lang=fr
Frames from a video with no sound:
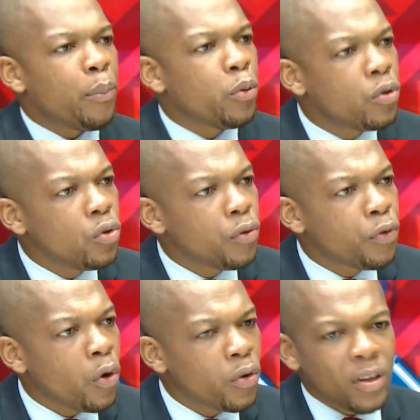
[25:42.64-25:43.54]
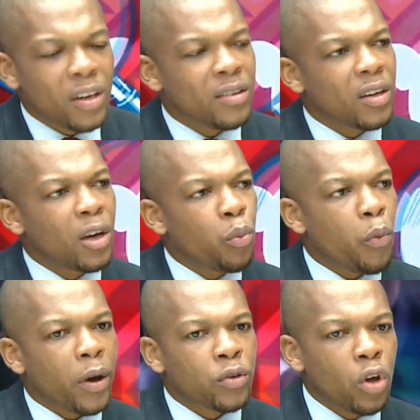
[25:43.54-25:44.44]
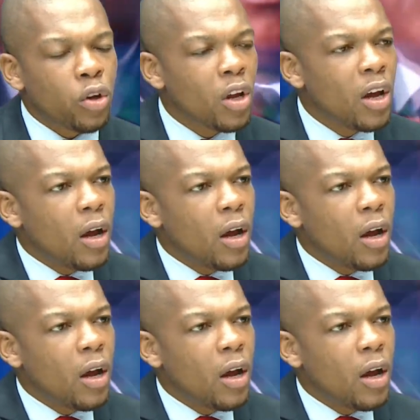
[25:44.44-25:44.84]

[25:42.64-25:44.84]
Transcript: plus de niveau, ce n'est écrit pour personne.